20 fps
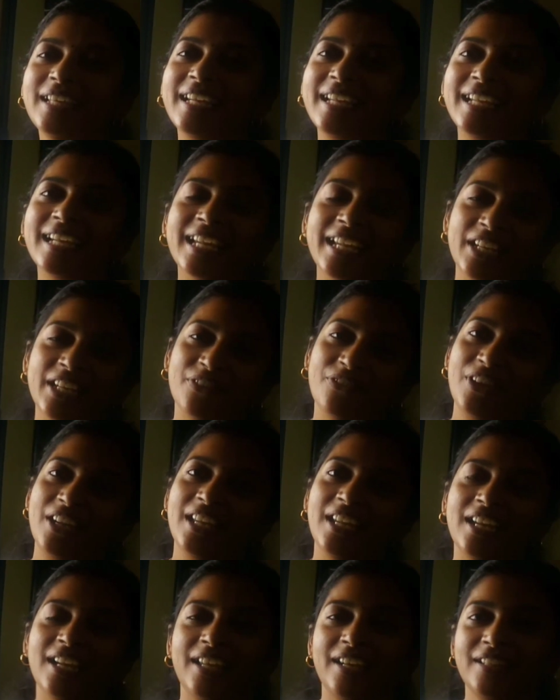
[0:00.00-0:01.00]
லைட்
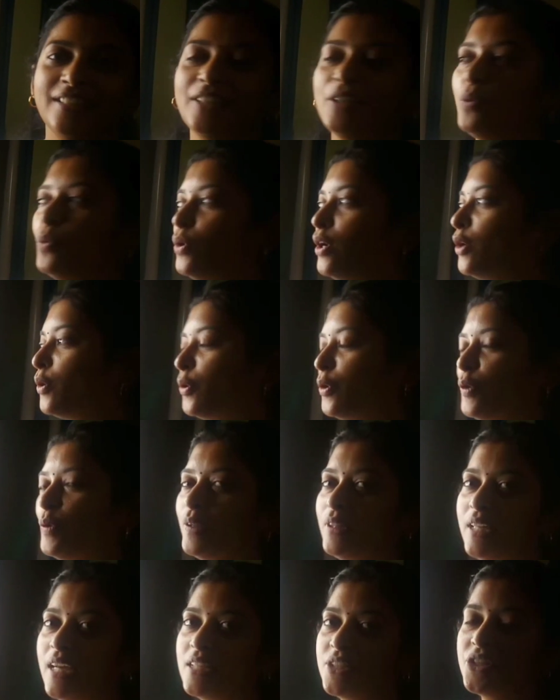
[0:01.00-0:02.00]
வெளியில இருந்து உள்ள கொண்டு
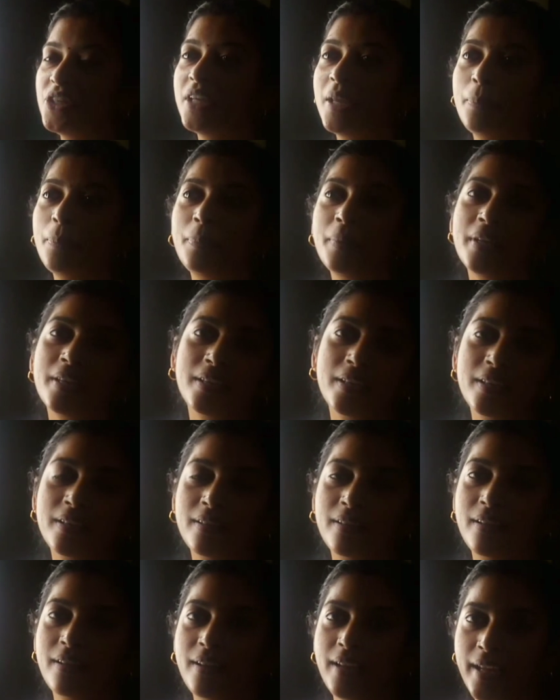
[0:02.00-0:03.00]
வந்தாச்சு எப்படி
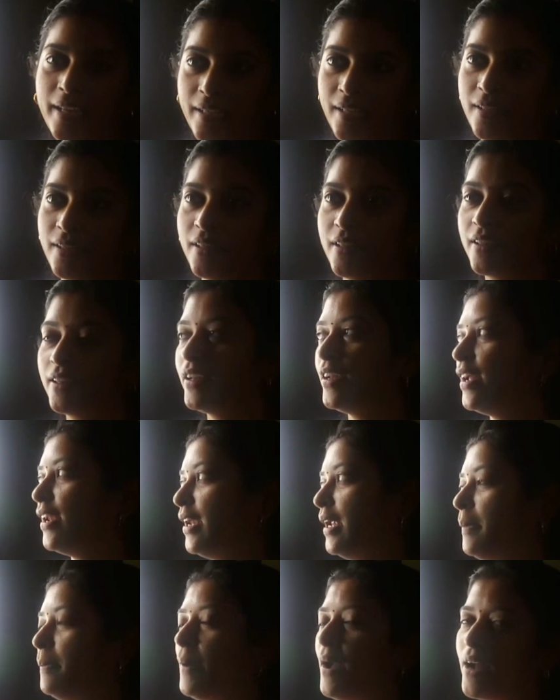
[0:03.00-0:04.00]
லைட்டிங் இருக்கு
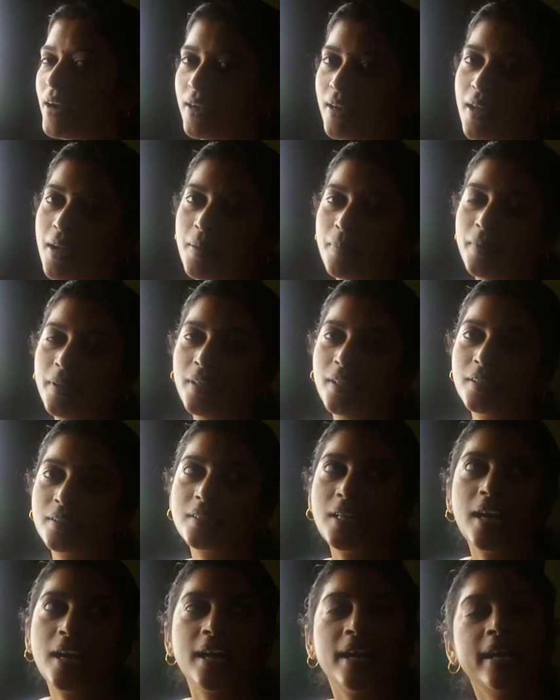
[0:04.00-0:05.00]
என்னன்னு பார்க்கலாம்
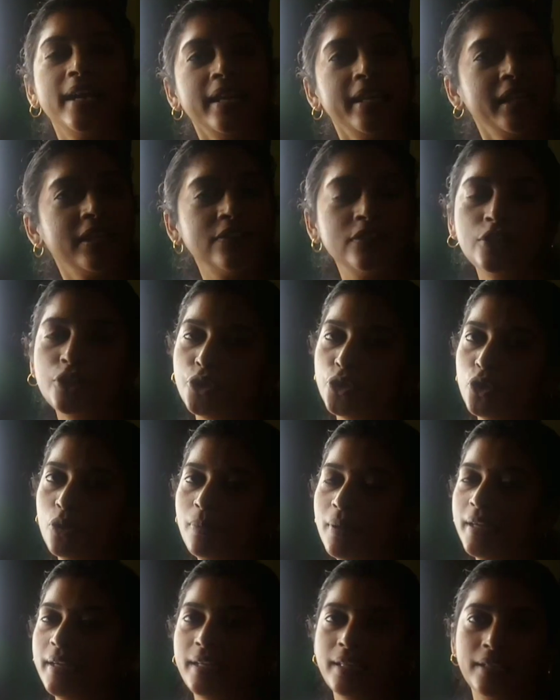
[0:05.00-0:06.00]
அப்படிங்கிறதுக்காக இங்க வந்து டியூப்
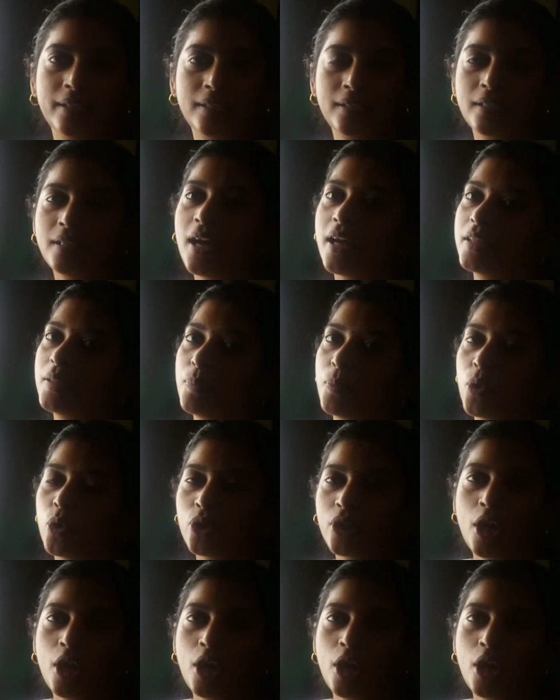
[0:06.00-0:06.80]
லைட் இருக்கு அது போட்டாலும்